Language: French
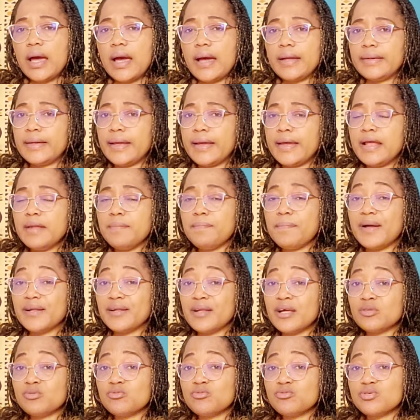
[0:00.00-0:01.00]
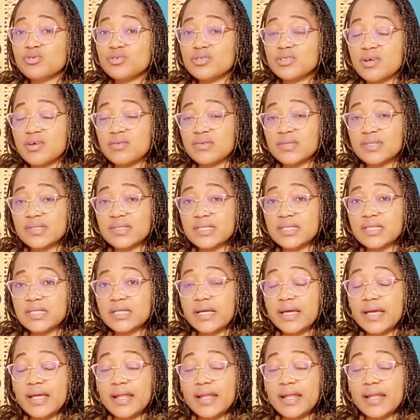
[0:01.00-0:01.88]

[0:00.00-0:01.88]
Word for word: Anaël, pendant tout ce temps-ci,